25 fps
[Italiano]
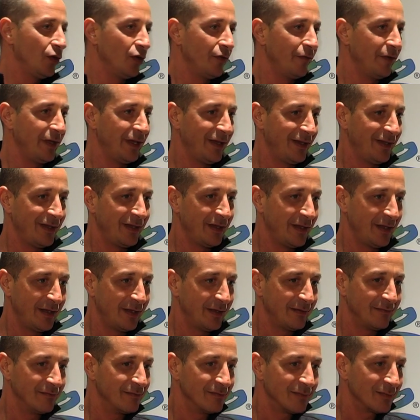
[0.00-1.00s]
dove eh,
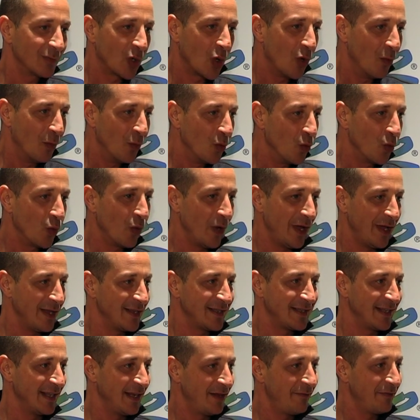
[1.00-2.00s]
comunque
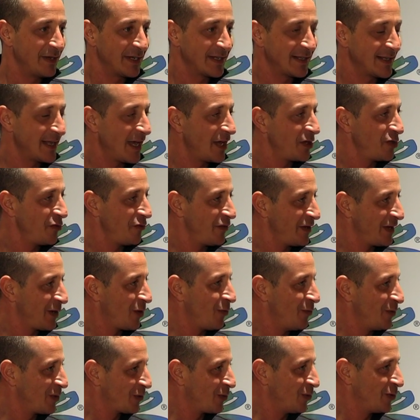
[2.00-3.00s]
se l'avversario,
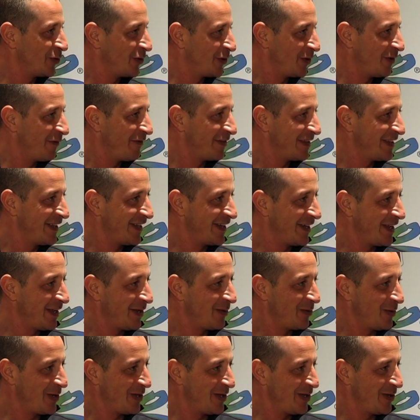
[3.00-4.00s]
come continuo a vedere
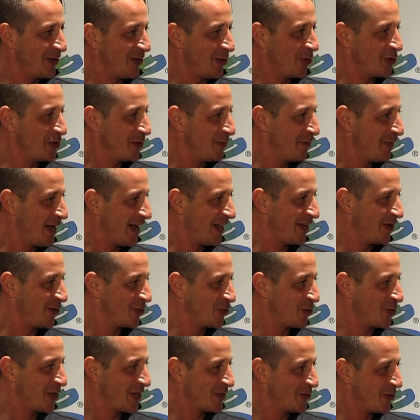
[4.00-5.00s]
eh, ogni mano,
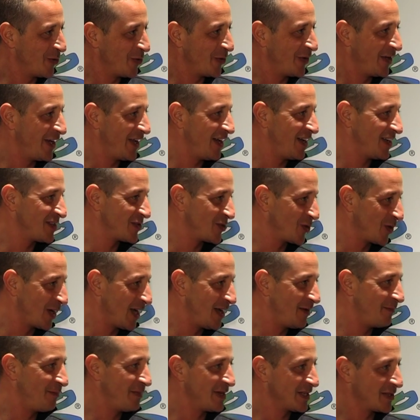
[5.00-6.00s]
donna donna, so
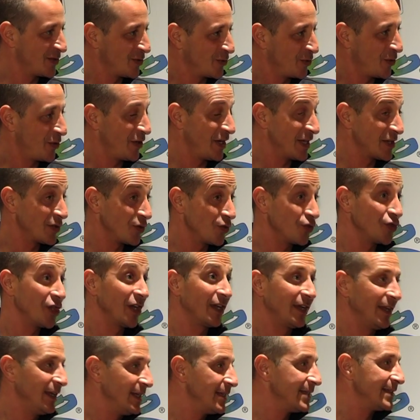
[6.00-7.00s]
K, so donna, so
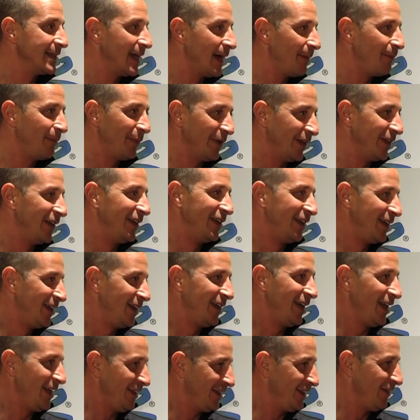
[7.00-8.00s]
Jack e zap,
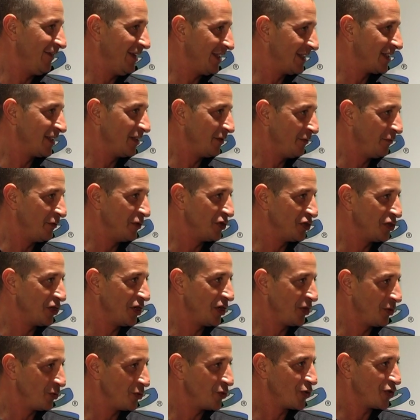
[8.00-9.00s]
diventa
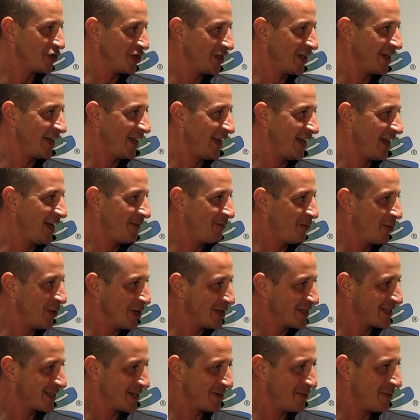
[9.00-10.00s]
difficile riuscire, puoi
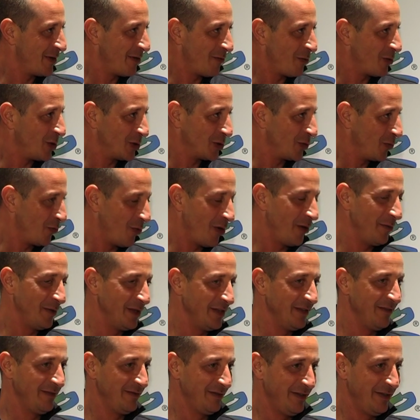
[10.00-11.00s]
essere bravo quanto vuoi, ma
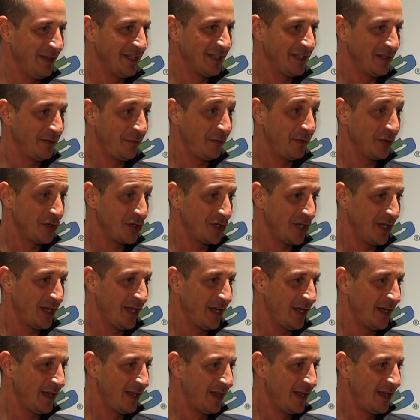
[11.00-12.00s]
diventa
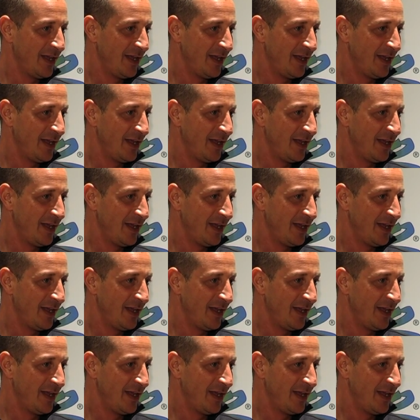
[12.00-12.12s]
difficile